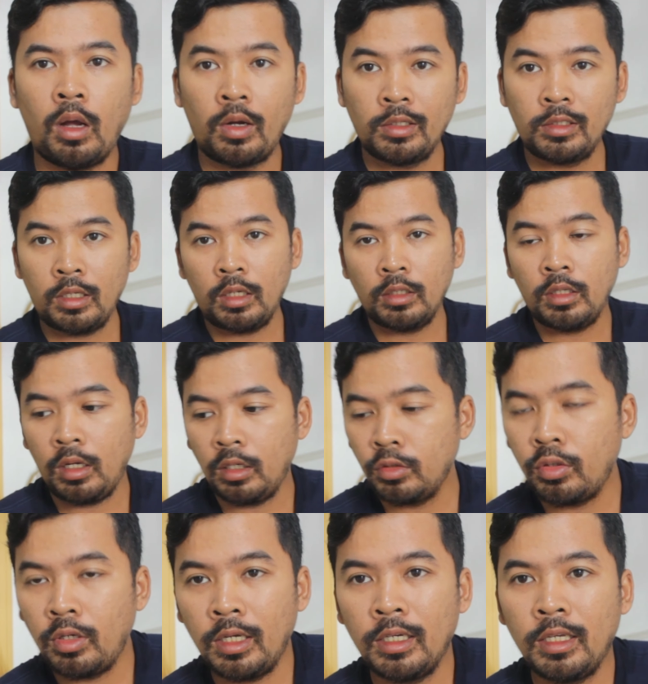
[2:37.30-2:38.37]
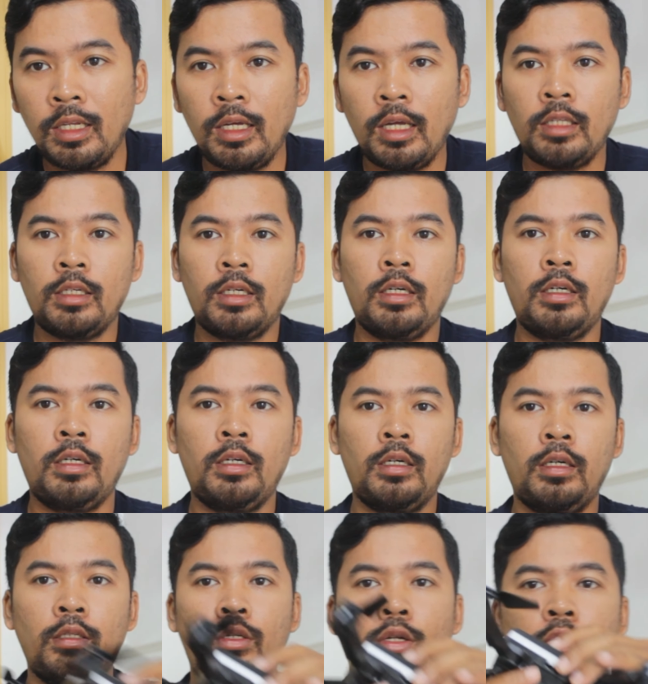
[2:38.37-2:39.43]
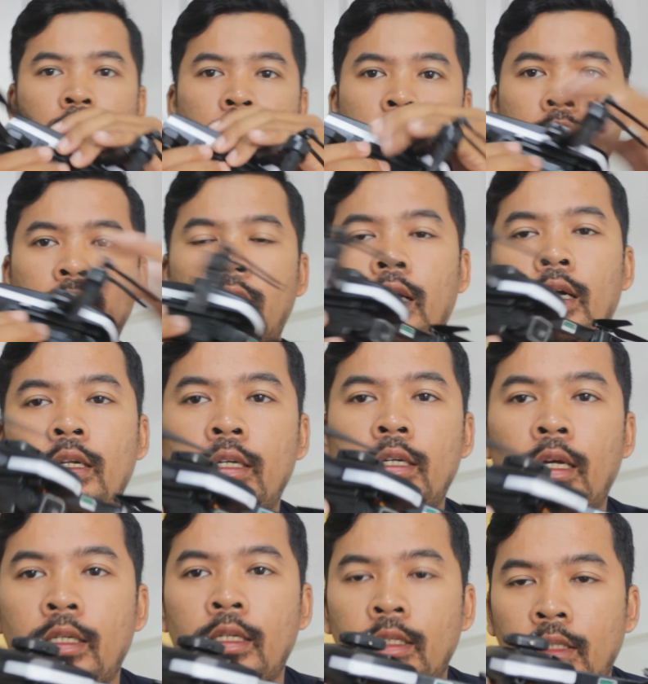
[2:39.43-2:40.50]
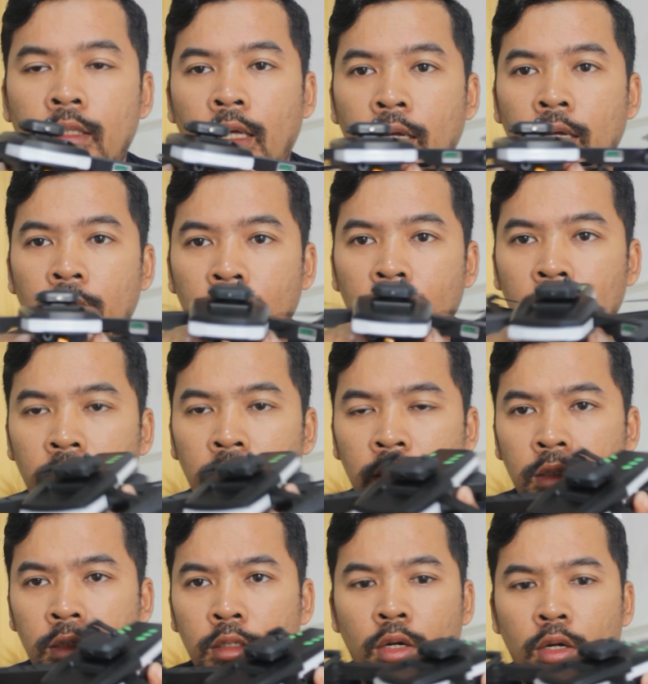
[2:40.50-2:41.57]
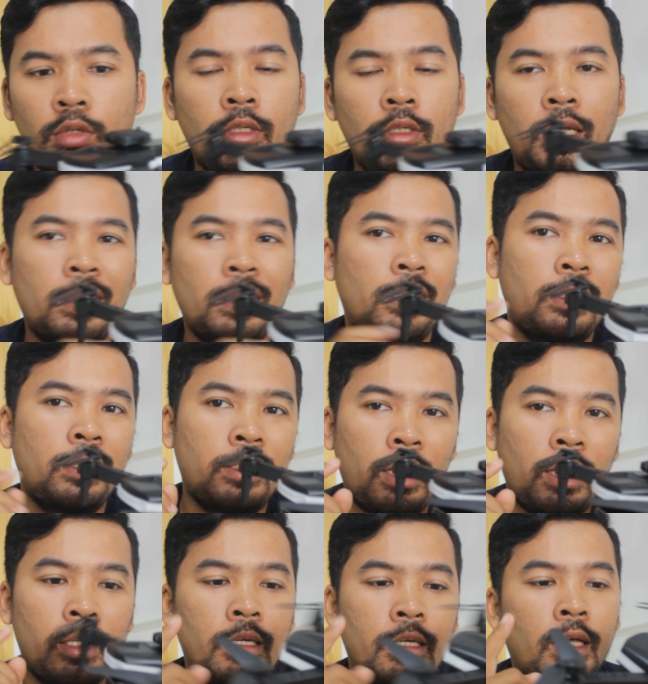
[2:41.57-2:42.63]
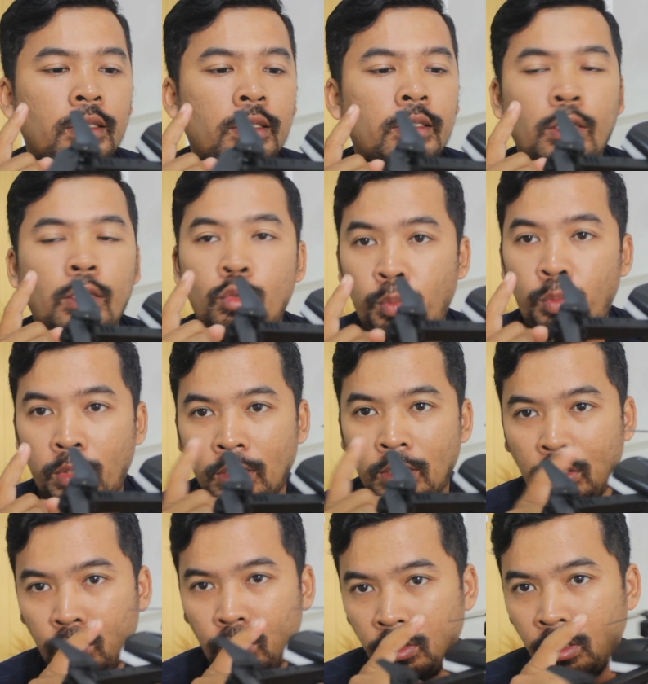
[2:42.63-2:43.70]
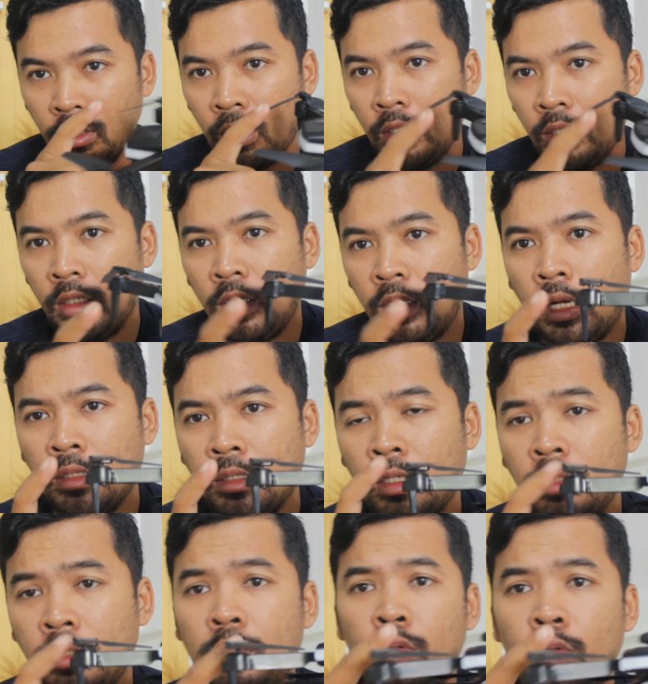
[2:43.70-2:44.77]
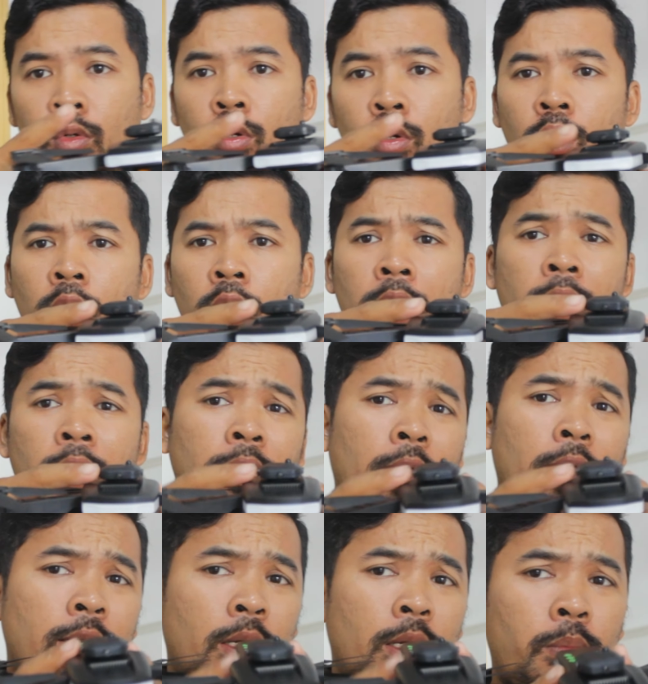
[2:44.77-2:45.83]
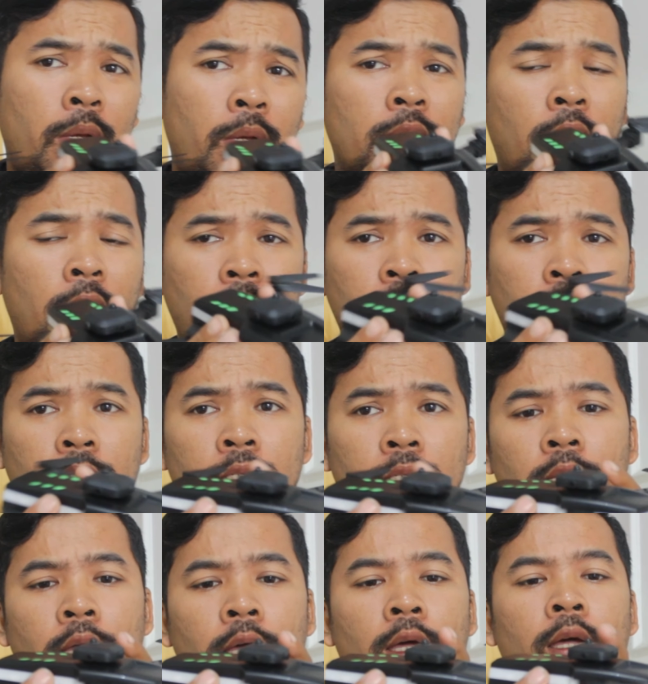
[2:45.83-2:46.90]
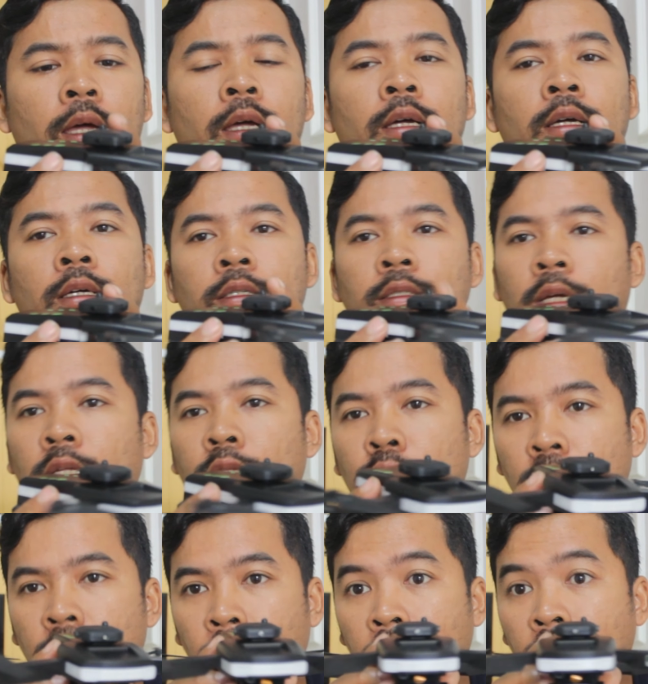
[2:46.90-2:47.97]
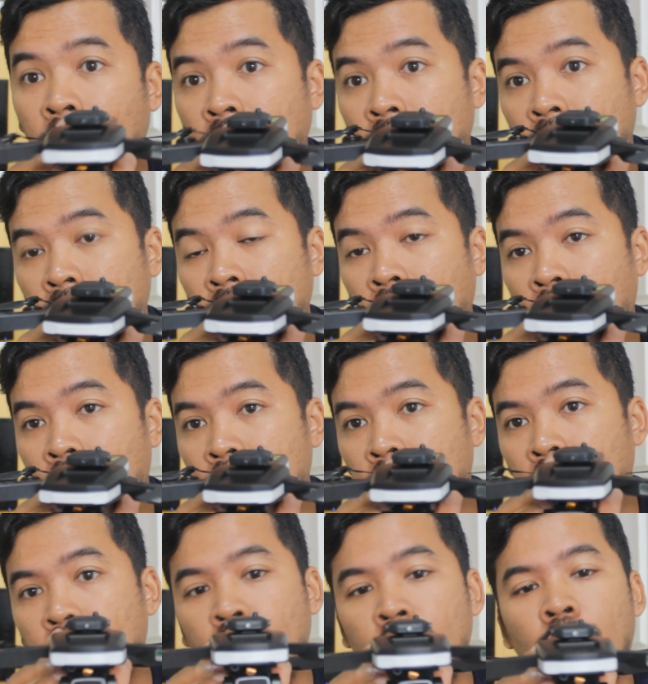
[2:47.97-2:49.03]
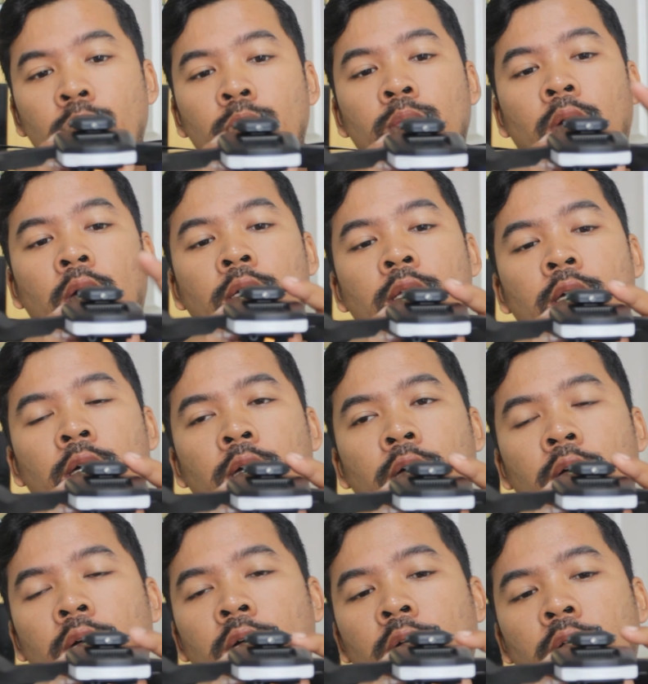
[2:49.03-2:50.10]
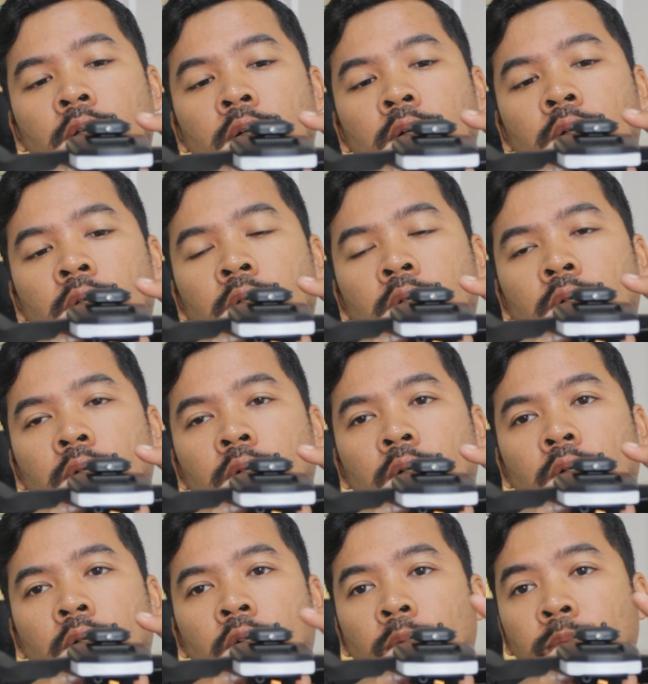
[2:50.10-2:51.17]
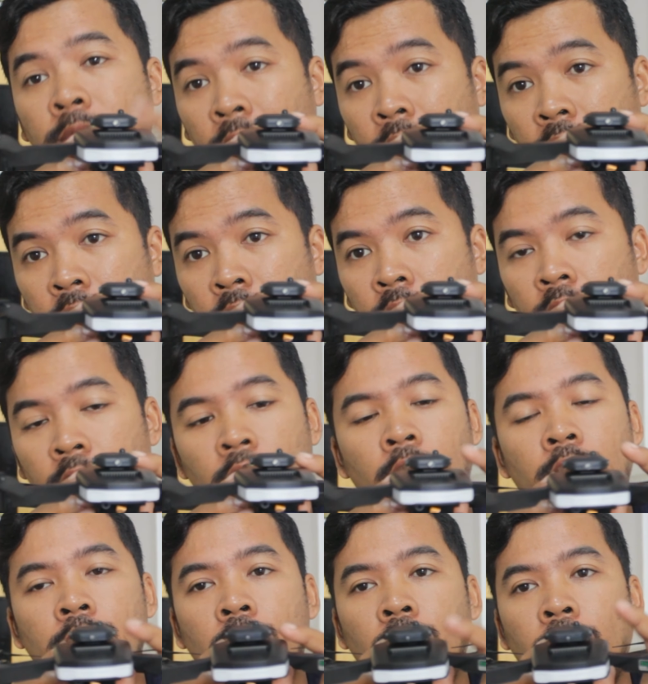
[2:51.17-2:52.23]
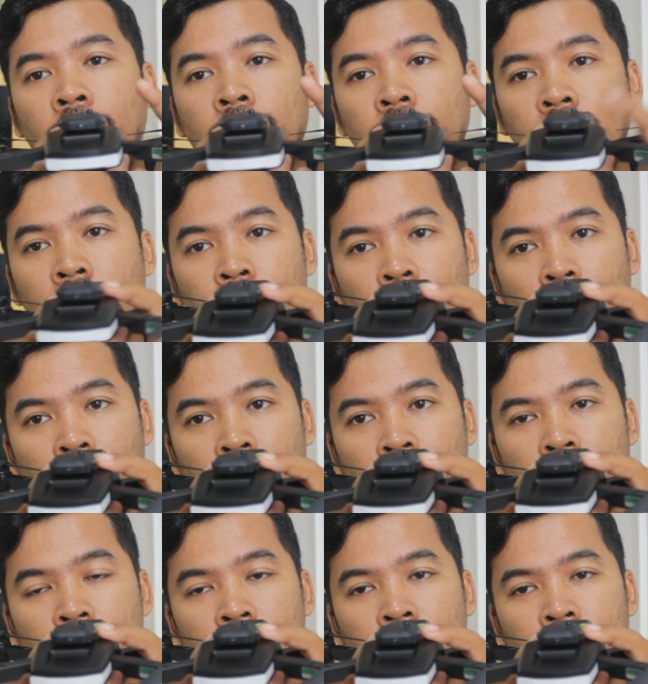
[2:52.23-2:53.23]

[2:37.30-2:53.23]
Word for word: Oke sekarang kita langsung lagi lihat ke drone nya kita akan lihat detail drone nya kita lihat satu persatu kita lihat dari atas dulu dari yang paling atas ini ya yaitu di paling atas ini ada tom ada uh, obstacle atau anti tabrak